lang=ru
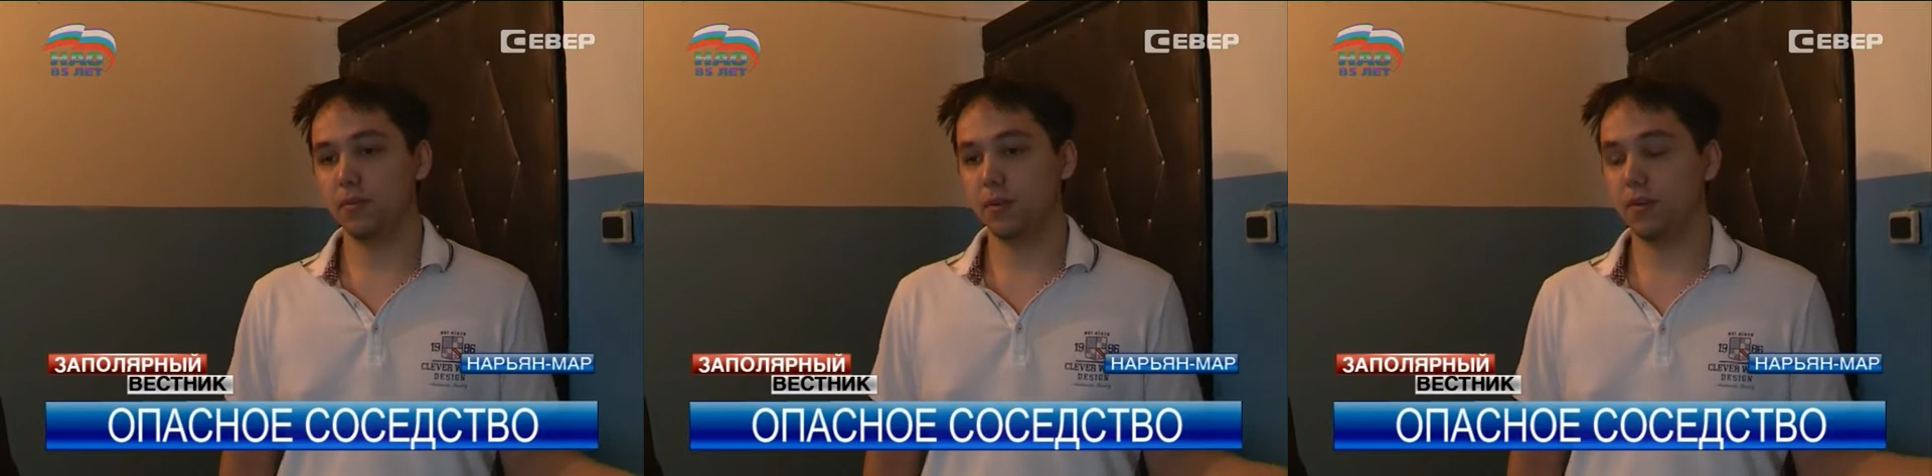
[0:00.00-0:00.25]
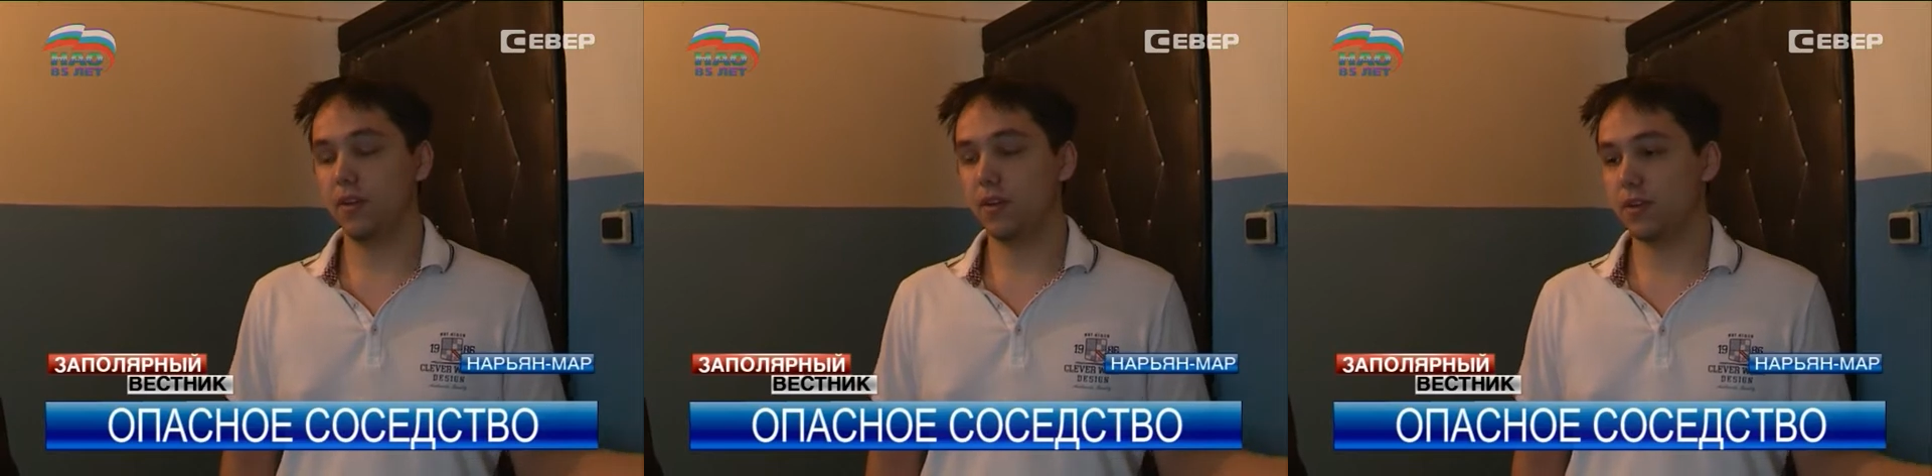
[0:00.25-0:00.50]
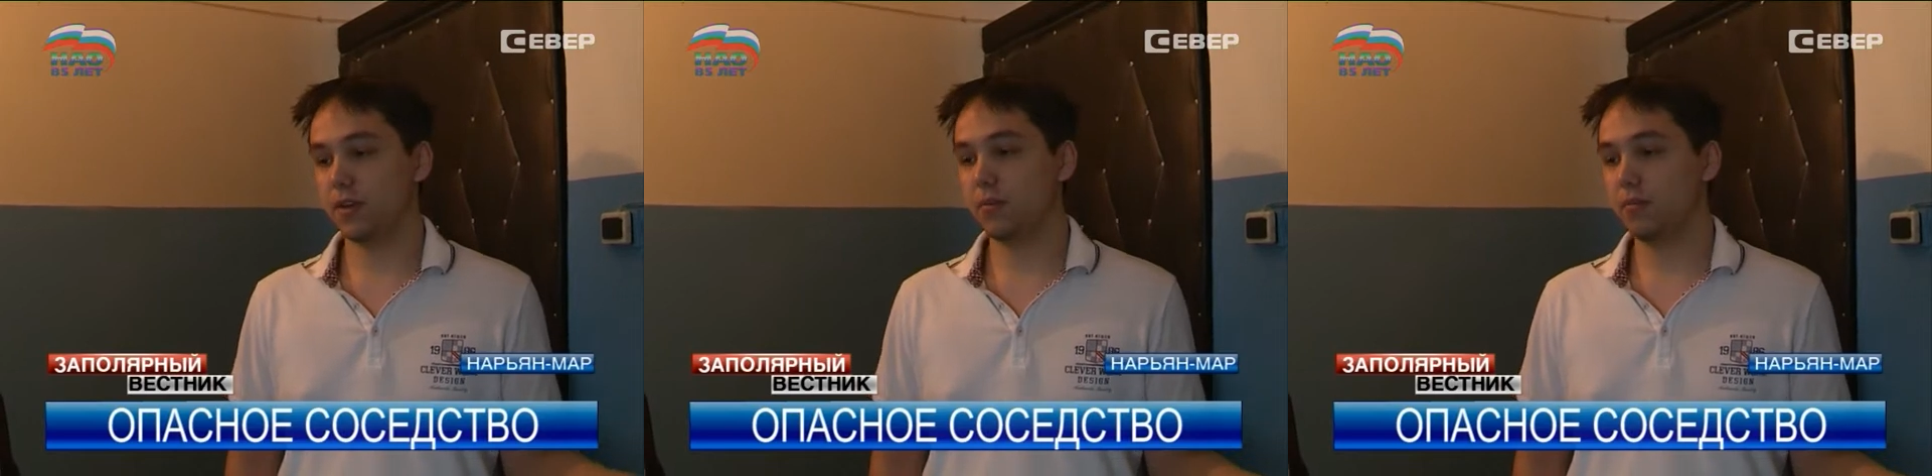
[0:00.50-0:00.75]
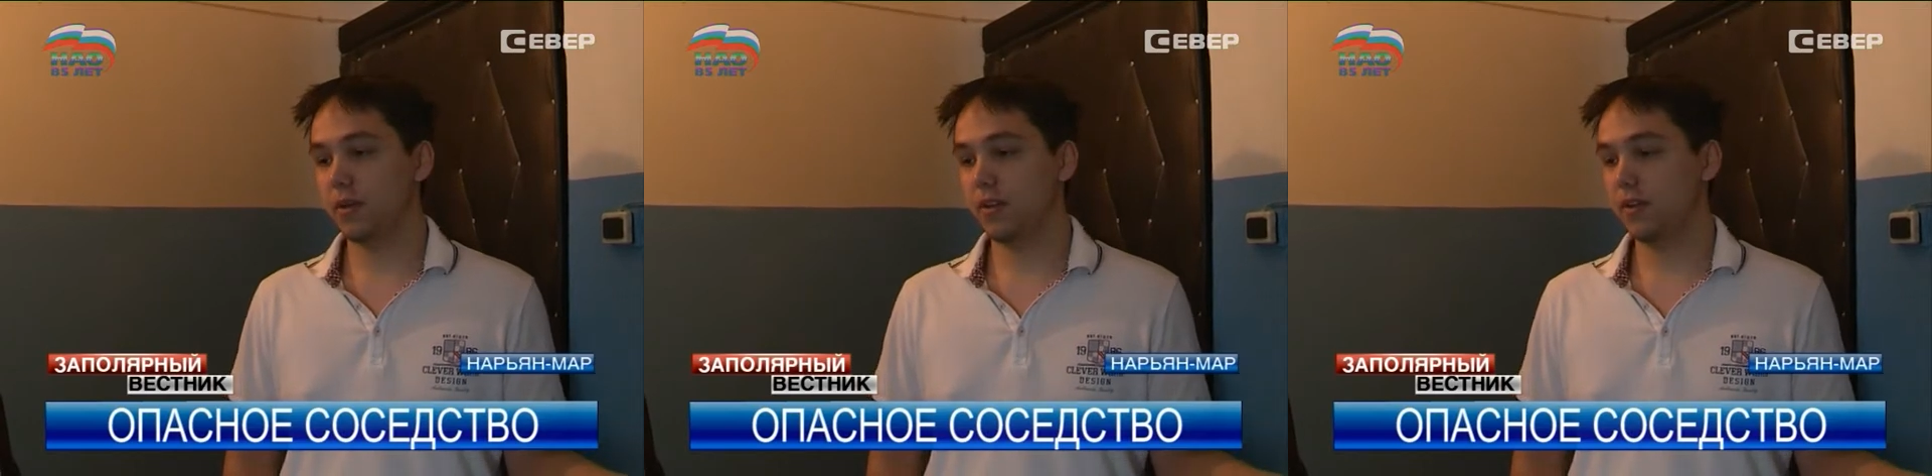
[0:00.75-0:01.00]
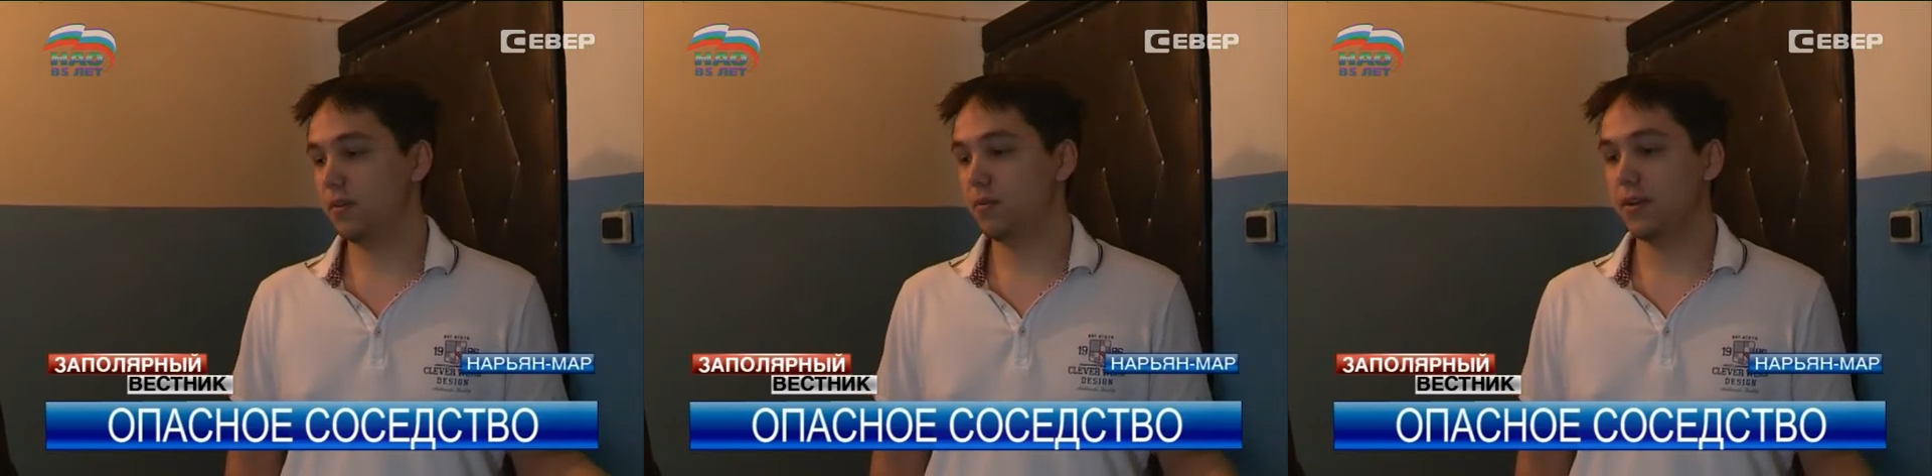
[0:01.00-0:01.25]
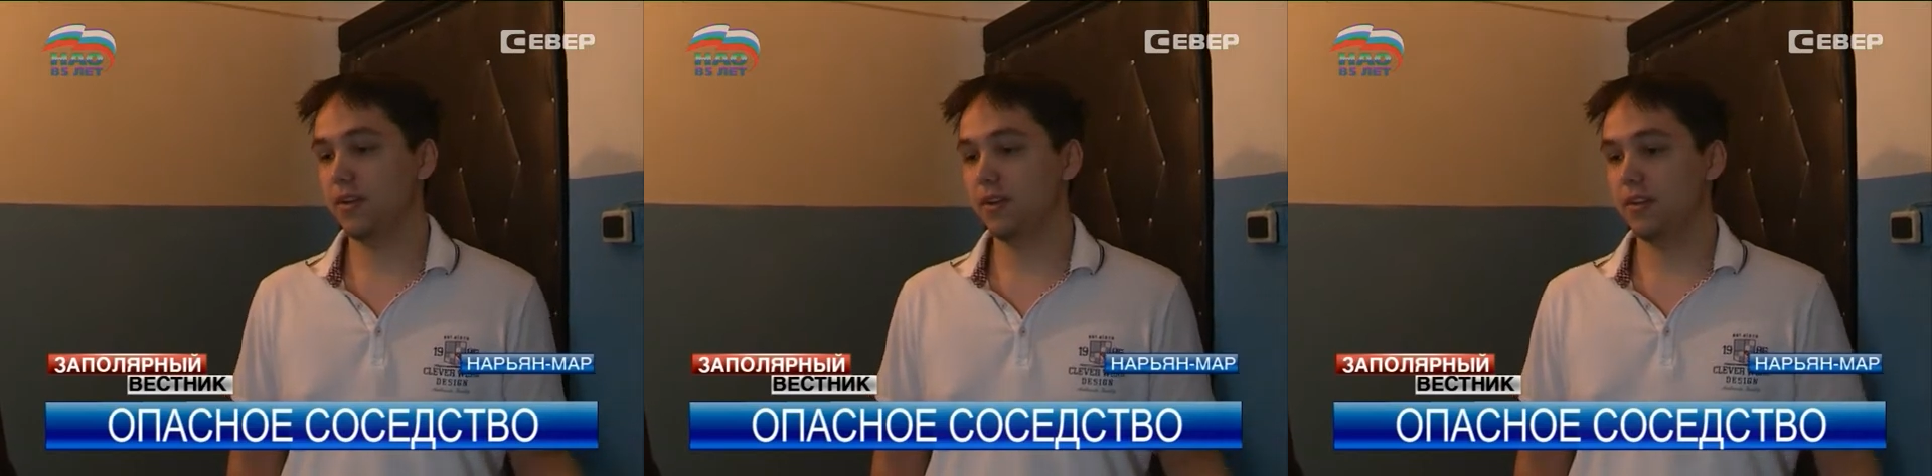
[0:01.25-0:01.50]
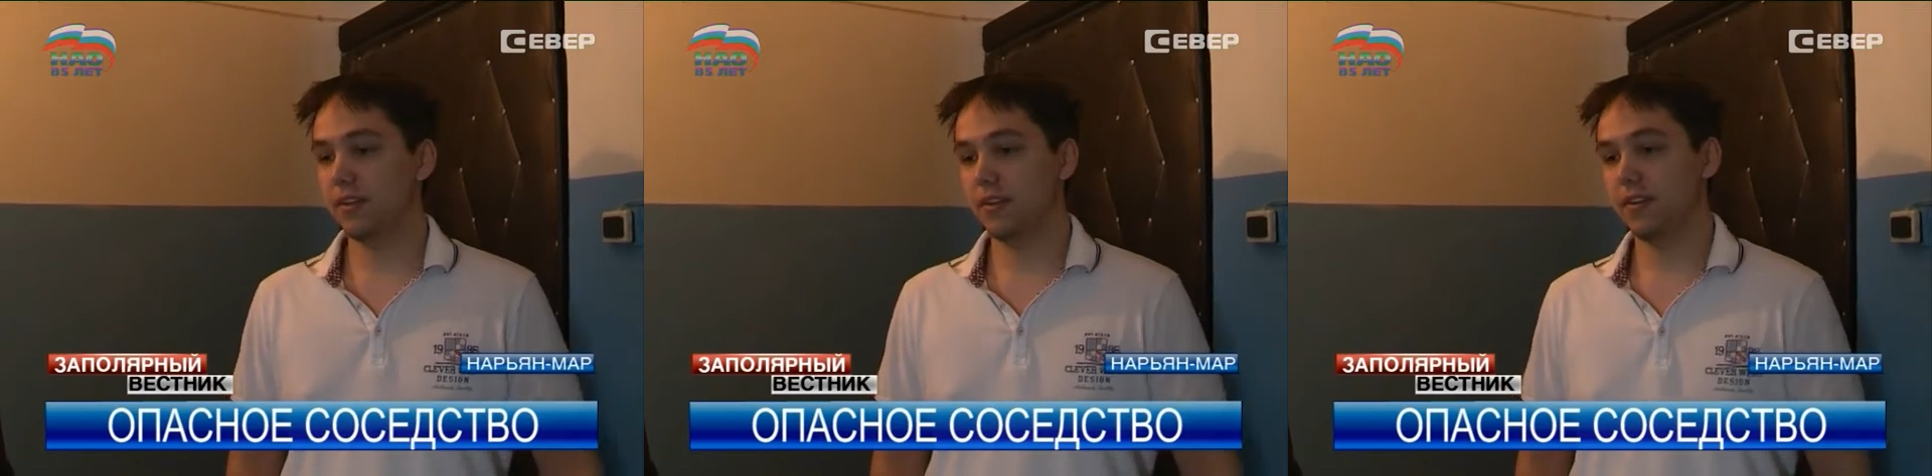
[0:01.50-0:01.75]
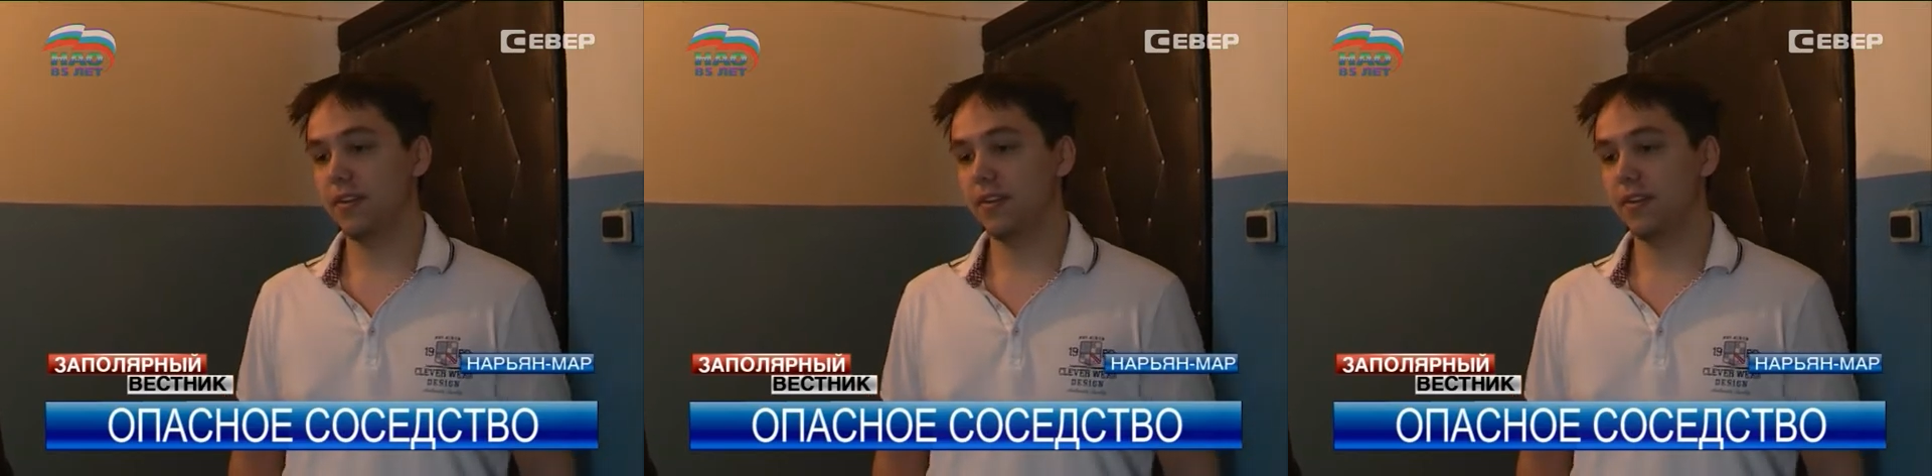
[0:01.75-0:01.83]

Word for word: управляющая компания вообще